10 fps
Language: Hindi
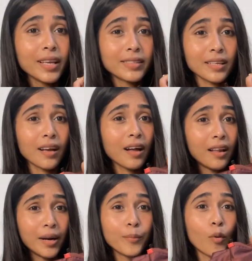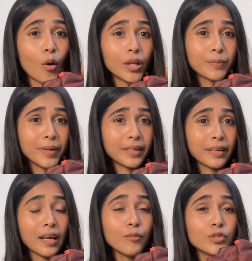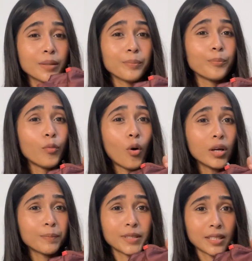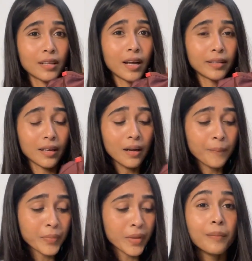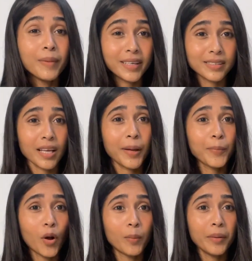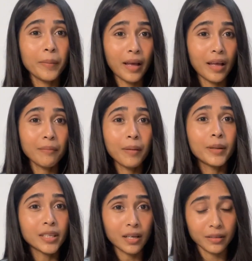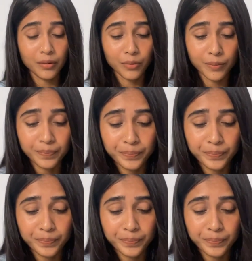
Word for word: इसका कलर बहुत पीटी है मुझे बहुत पसंद आया था बट इसका एक प्रॉब्लम है मैं बताती हूँ